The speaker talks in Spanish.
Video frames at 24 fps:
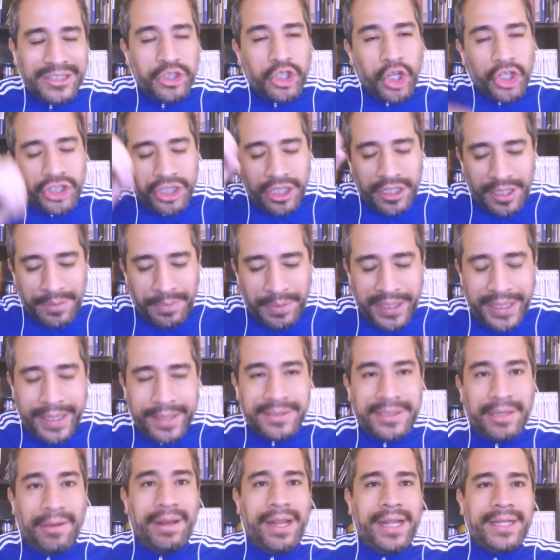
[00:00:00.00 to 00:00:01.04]
todos los
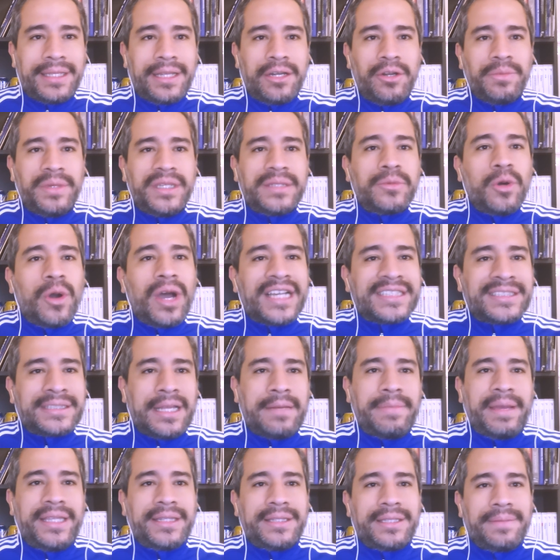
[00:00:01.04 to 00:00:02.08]
videos hablar de lo mismo
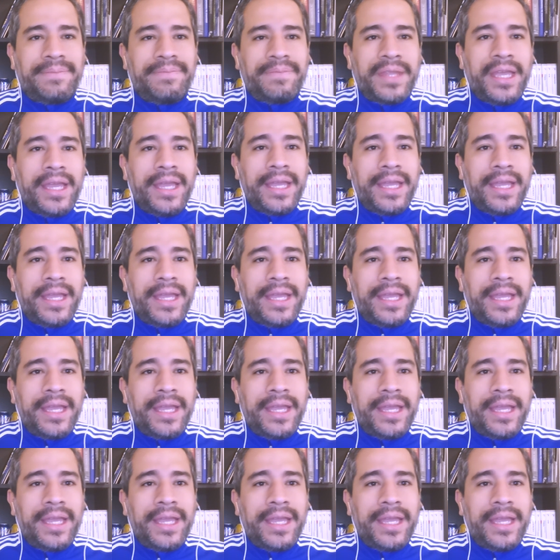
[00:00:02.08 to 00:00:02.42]
hasta el 20.